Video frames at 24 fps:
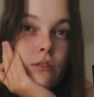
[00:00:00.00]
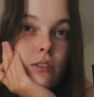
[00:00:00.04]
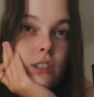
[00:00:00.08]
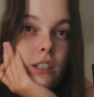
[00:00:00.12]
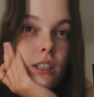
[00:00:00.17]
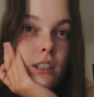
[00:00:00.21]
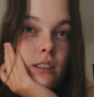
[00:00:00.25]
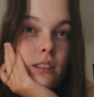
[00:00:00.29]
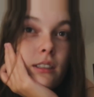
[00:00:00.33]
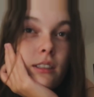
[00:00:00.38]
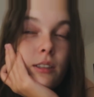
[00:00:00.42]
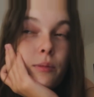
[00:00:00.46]

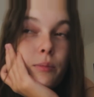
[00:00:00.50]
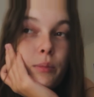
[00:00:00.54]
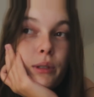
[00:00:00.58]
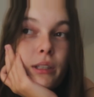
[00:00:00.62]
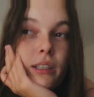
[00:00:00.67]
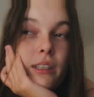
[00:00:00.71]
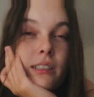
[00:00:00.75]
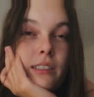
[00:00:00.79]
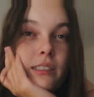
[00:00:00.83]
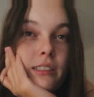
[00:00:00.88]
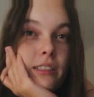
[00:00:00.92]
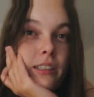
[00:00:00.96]
Выходные
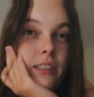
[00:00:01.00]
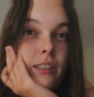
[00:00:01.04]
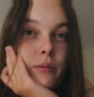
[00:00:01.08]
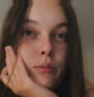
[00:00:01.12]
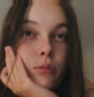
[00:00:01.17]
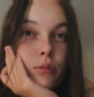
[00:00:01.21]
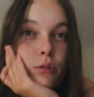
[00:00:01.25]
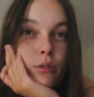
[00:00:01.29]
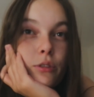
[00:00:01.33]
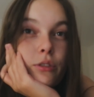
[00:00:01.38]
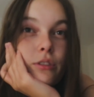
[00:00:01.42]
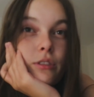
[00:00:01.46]
прилетели
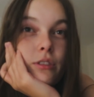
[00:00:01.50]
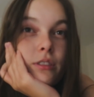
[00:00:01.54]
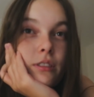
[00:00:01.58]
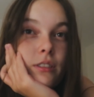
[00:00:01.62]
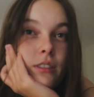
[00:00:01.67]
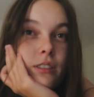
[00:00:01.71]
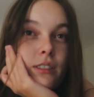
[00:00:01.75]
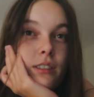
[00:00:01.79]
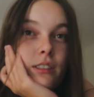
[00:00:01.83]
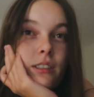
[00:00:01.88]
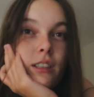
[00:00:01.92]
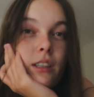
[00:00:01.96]
просто,
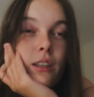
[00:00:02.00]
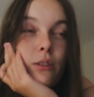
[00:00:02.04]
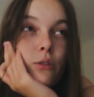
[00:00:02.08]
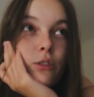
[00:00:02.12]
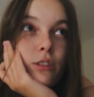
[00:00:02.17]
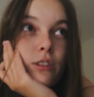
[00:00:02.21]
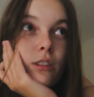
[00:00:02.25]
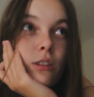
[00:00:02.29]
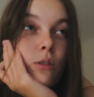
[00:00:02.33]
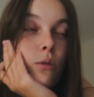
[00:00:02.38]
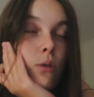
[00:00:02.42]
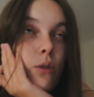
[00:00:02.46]
я не знаю,
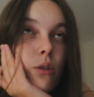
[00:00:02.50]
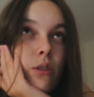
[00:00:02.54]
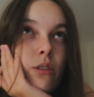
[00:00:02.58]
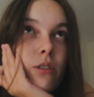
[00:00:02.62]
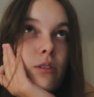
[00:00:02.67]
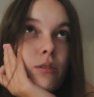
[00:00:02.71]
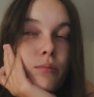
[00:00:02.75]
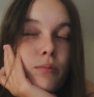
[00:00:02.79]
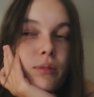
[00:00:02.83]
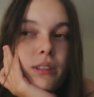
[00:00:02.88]
незаконно